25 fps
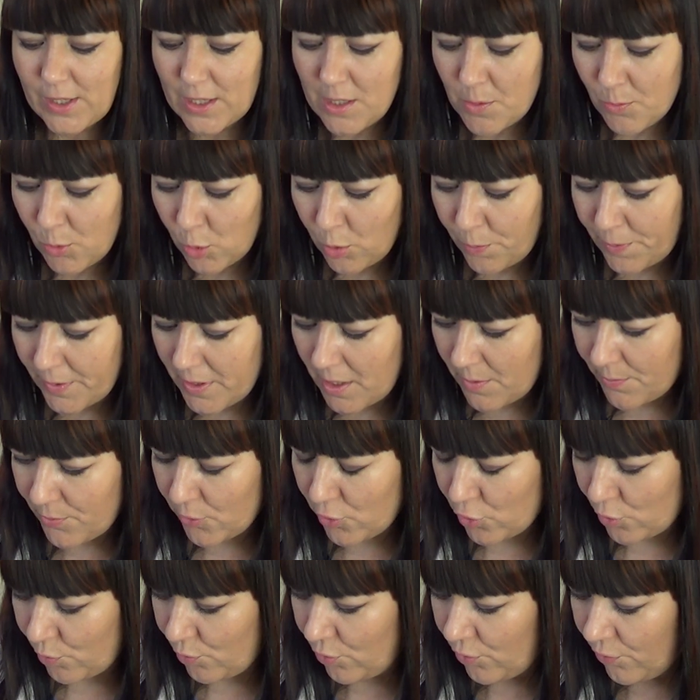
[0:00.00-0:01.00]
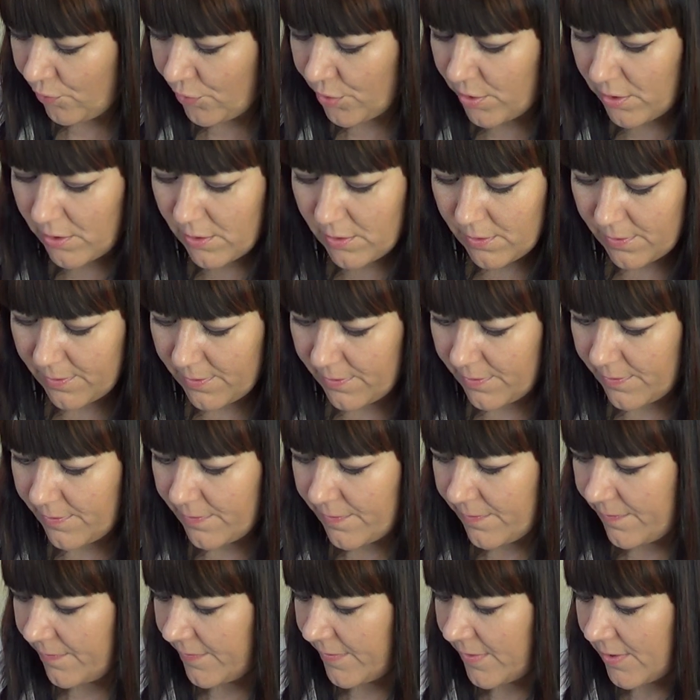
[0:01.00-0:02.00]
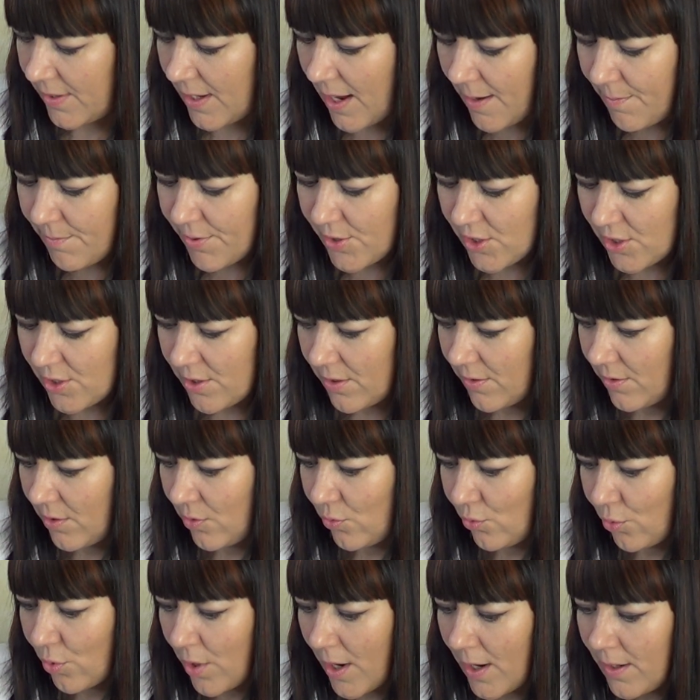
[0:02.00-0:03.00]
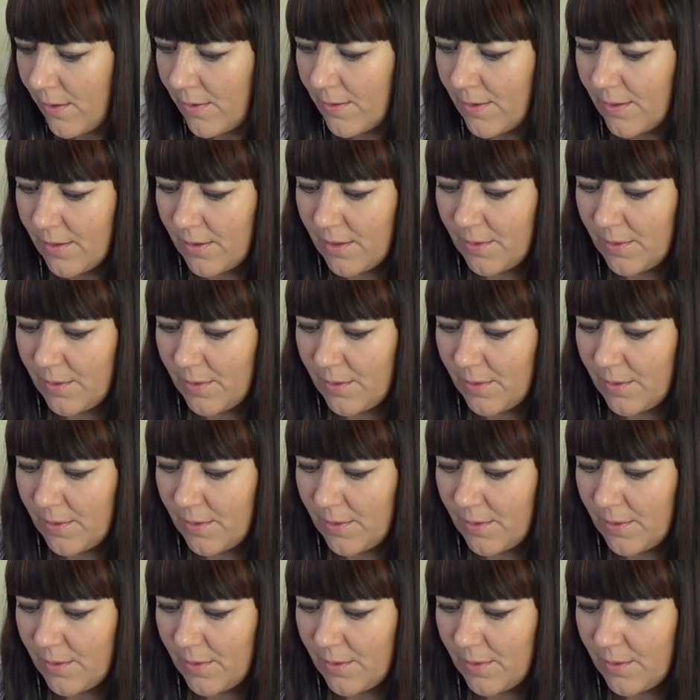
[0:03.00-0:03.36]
Я не могу понять, почему. Вот э, замша натуральная